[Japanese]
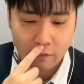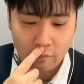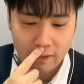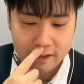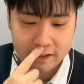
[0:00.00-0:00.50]

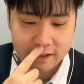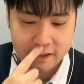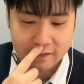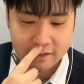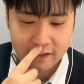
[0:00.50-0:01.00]
お、めっ
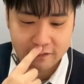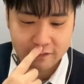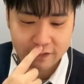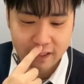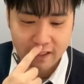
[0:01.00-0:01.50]
ちゃ弱体が
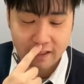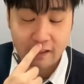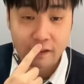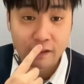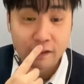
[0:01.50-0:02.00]
来るな。は
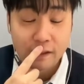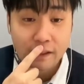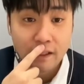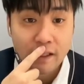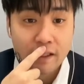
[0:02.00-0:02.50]

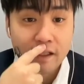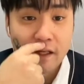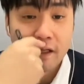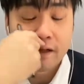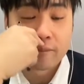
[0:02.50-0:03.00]
い、はい、はい。
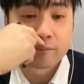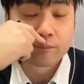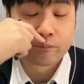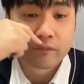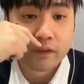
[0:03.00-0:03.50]

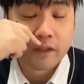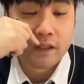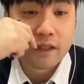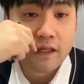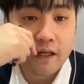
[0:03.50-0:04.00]

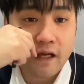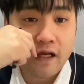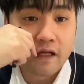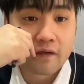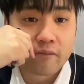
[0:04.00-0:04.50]

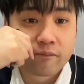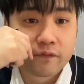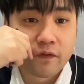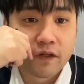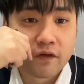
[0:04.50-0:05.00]
はい。
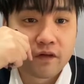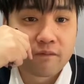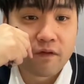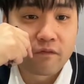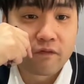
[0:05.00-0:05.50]
これどん
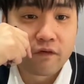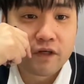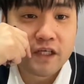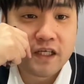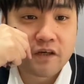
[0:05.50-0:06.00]
なもん。
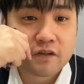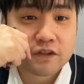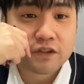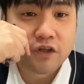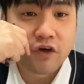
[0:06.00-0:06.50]
よ
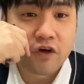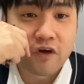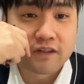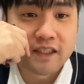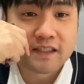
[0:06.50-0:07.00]
い
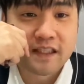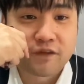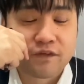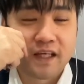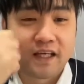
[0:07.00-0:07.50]
しょ。さす
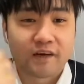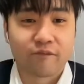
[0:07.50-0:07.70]
がルフィ。